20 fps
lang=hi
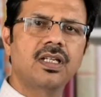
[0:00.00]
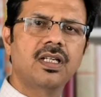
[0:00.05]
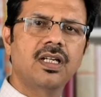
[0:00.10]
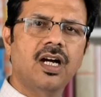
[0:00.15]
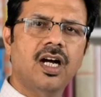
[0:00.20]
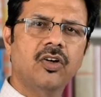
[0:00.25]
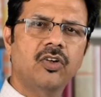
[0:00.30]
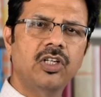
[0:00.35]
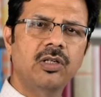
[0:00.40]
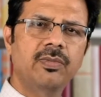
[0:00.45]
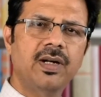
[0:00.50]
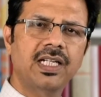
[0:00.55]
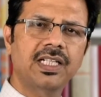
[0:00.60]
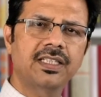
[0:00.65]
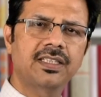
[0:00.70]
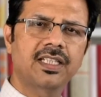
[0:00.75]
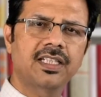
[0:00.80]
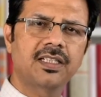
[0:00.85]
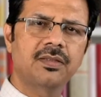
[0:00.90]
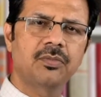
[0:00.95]
अंगुली माल की
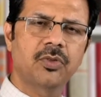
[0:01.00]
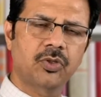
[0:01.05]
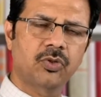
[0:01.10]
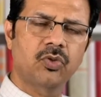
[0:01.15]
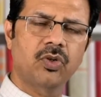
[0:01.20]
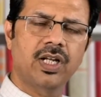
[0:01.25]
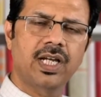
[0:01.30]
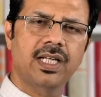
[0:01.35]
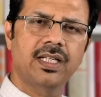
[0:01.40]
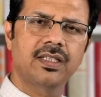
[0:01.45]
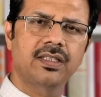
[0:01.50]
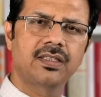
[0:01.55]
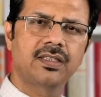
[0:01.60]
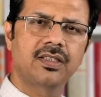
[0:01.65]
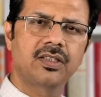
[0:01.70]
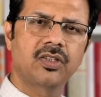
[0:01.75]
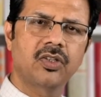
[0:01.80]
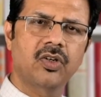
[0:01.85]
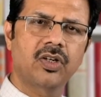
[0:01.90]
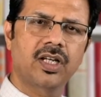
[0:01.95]
तरह मुस्कुराए
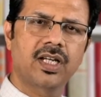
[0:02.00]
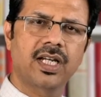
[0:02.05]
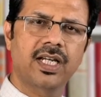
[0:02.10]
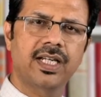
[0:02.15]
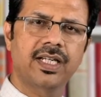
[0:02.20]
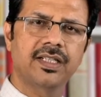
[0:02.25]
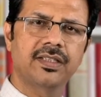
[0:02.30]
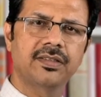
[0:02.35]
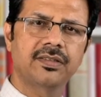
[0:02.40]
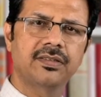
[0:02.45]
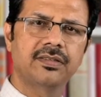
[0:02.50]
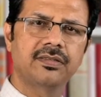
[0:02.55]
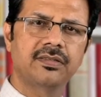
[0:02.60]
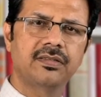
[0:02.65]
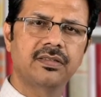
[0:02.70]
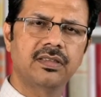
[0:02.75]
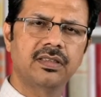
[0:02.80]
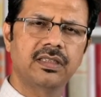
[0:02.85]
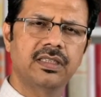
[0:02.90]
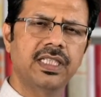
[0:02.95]
और कहे
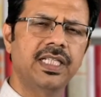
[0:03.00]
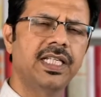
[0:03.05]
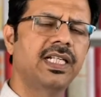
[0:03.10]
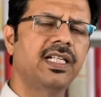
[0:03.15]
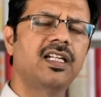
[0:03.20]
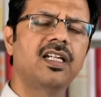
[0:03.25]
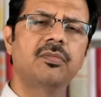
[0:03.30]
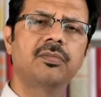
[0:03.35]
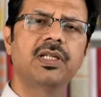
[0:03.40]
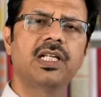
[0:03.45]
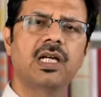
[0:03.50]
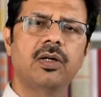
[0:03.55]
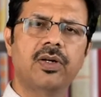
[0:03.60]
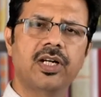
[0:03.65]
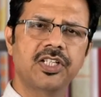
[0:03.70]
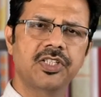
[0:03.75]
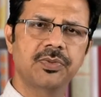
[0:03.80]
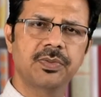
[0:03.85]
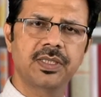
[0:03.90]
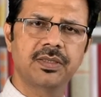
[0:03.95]
धीर गंभीर
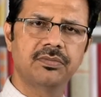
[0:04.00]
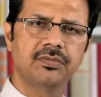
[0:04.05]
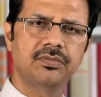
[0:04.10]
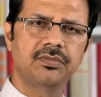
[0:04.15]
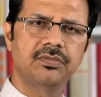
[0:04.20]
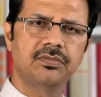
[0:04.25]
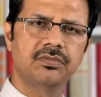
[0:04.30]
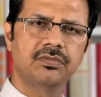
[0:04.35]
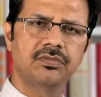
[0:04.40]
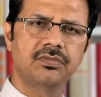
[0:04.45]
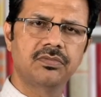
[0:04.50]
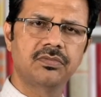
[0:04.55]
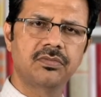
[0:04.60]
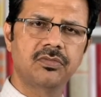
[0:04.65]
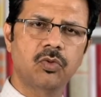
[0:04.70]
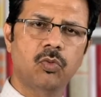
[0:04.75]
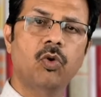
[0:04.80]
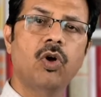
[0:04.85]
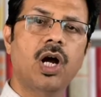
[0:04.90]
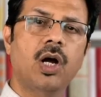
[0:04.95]
आवाज में
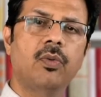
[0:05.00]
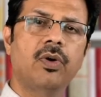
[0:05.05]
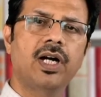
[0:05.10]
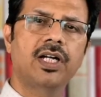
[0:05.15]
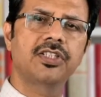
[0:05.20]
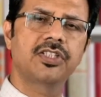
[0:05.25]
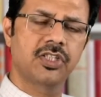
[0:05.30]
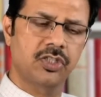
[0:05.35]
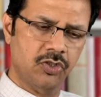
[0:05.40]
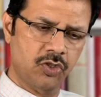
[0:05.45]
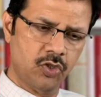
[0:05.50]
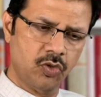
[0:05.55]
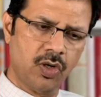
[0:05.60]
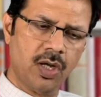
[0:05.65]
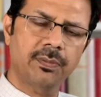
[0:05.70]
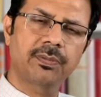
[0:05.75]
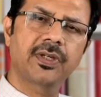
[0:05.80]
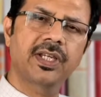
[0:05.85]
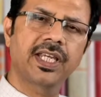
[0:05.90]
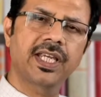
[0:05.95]
वो आवाज़ जो
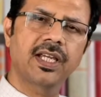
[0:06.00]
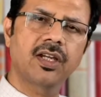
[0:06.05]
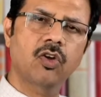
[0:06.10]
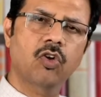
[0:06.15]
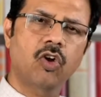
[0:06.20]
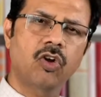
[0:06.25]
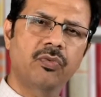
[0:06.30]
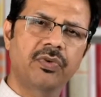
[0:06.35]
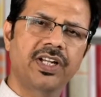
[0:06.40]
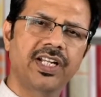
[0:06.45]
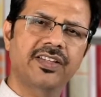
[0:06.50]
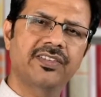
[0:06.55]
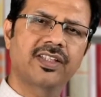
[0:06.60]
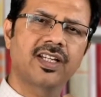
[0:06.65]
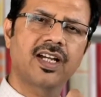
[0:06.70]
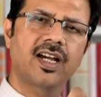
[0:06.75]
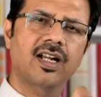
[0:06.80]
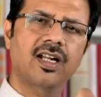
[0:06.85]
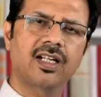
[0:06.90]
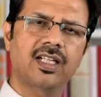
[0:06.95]
आपके कॉन्फिडेंस के
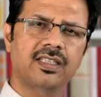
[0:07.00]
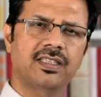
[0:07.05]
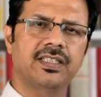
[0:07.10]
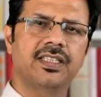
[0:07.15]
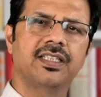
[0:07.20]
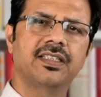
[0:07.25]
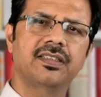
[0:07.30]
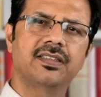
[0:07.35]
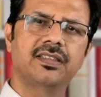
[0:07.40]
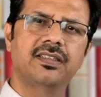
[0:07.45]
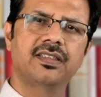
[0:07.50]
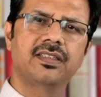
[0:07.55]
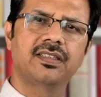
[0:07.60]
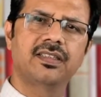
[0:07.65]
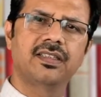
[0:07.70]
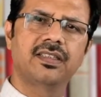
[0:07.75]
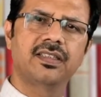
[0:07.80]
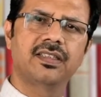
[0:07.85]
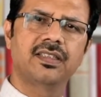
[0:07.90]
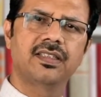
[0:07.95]
कारण आती है
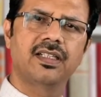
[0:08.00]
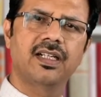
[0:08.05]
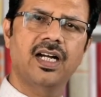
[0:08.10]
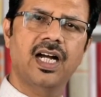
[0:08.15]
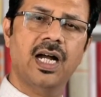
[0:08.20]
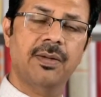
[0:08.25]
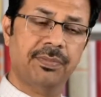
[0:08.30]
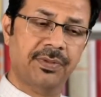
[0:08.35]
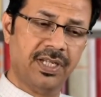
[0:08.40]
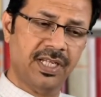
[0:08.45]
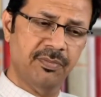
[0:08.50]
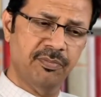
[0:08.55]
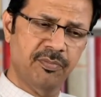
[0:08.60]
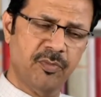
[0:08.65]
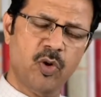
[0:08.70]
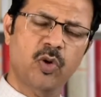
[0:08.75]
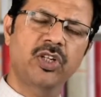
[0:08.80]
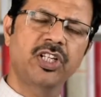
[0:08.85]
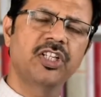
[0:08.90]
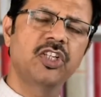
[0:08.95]
आपकी
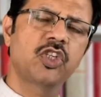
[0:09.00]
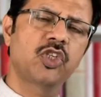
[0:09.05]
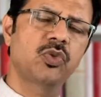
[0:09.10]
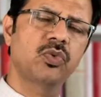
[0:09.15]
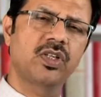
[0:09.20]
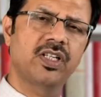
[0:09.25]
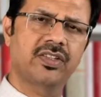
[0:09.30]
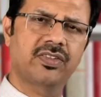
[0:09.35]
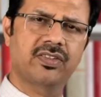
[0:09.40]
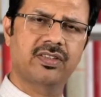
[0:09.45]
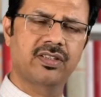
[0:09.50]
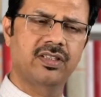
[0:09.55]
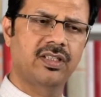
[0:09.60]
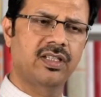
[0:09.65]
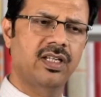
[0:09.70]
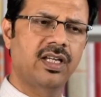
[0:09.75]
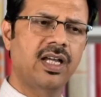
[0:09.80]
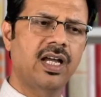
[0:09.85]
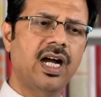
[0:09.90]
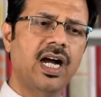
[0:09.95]
मॉर्निंग रिचुअल्स
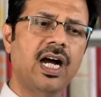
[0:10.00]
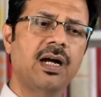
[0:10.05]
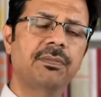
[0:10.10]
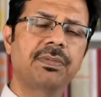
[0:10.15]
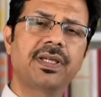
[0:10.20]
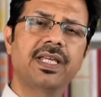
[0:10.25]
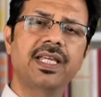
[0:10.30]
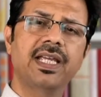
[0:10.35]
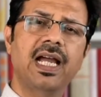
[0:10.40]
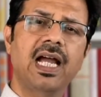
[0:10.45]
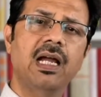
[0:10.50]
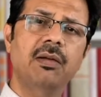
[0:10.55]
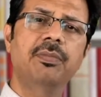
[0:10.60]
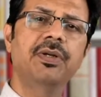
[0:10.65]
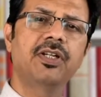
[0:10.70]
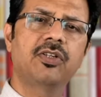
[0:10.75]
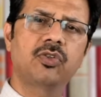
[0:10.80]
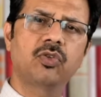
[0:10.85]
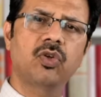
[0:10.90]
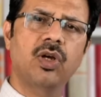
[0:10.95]
आपकी
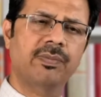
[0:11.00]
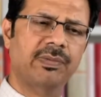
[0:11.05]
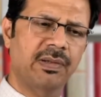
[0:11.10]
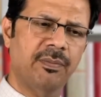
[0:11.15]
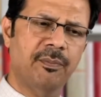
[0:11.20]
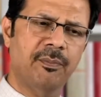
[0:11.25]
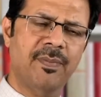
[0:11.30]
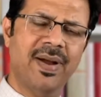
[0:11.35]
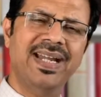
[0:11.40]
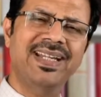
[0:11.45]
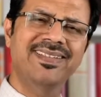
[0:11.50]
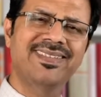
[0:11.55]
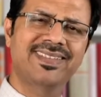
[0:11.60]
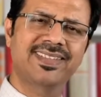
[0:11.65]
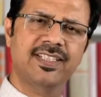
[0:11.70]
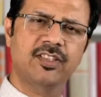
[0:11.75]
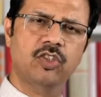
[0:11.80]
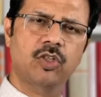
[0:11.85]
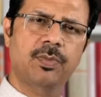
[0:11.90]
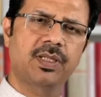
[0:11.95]
हैबिट्स को आपके
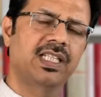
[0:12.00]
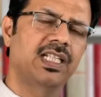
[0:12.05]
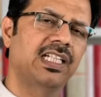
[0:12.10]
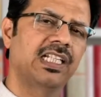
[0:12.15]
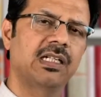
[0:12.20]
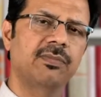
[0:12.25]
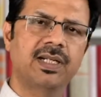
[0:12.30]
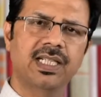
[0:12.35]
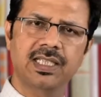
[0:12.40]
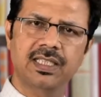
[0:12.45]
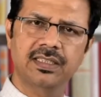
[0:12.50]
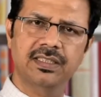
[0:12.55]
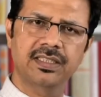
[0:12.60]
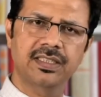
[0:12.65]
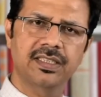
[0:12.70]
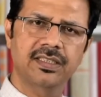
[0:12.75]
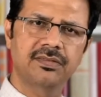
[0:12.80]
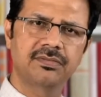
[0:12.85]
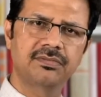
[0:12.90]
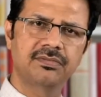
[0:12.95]
माइंडसेट को बदलने के बाद आती
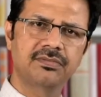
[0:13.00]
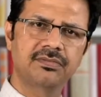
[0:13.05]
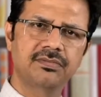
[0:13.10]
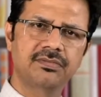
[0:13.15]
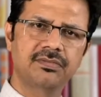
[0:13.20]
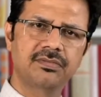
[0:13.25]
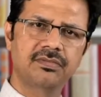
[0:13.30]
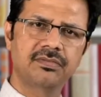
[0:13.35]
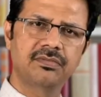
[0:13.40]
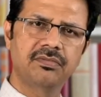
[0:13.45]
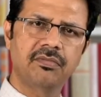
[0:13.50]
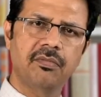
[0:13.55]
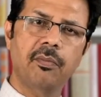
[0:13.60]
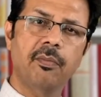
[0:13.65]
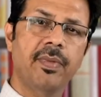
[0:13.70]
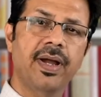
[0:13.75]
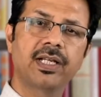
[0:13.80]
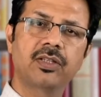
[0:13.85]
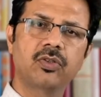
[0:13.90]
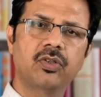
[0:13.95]
है
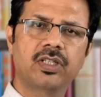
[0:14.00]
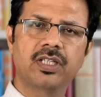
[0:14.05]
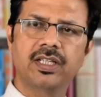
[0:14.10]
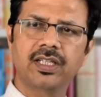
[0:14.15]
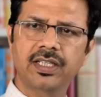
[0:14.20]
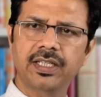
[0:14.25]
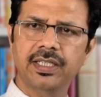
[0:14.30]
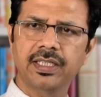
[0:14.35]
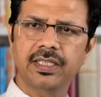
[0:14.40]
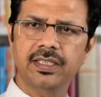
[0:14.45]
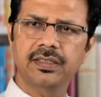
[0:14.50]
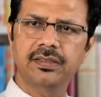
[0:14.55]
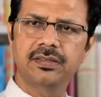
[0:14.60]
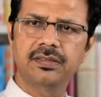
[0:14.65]
मैं तो ठहर गया